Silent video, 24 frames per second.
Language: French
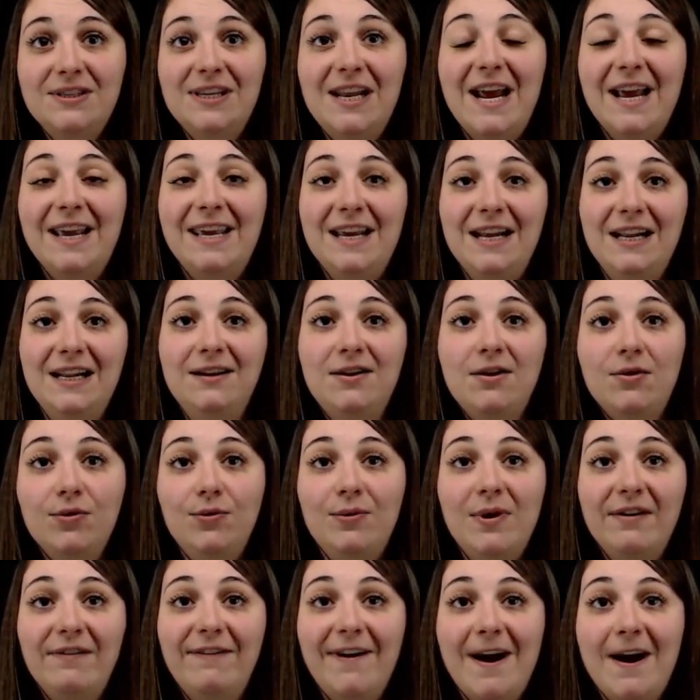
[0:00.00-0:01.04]
C'est laquelle qu'on
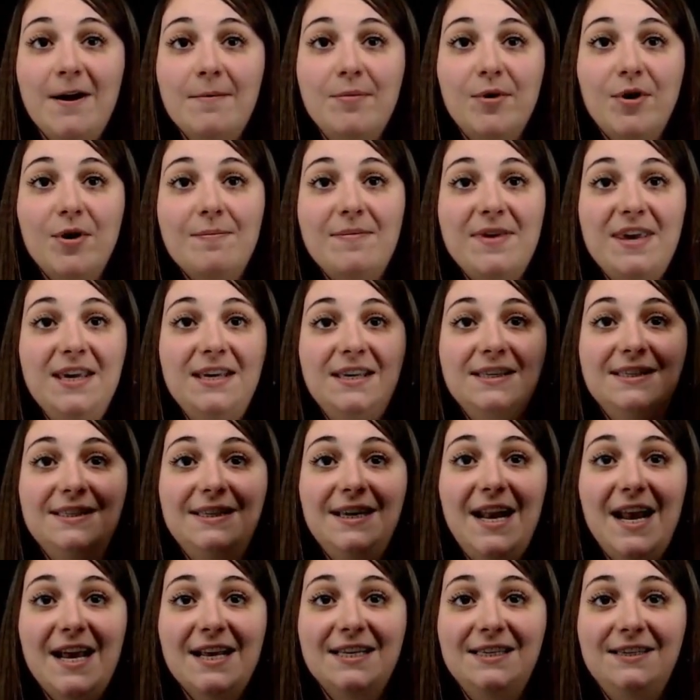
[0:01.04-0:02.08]
doit faire en premier?
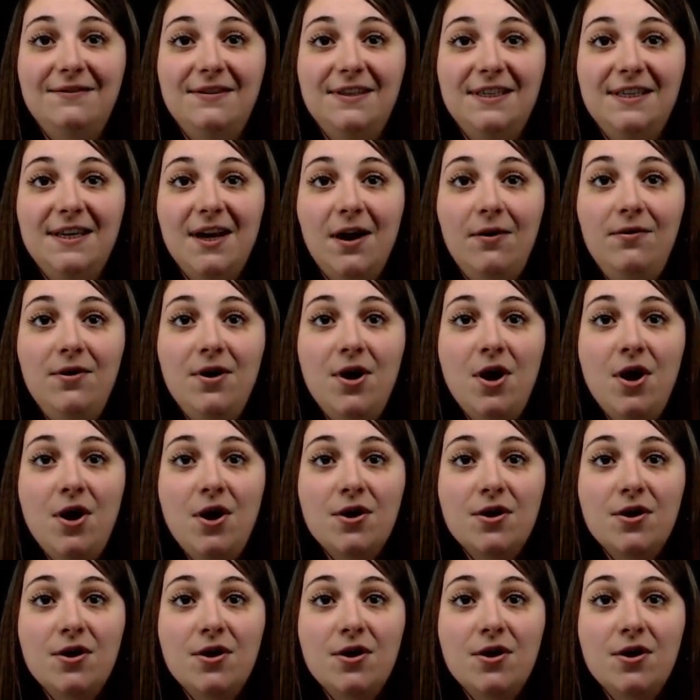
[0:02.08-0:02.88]
C'est la division.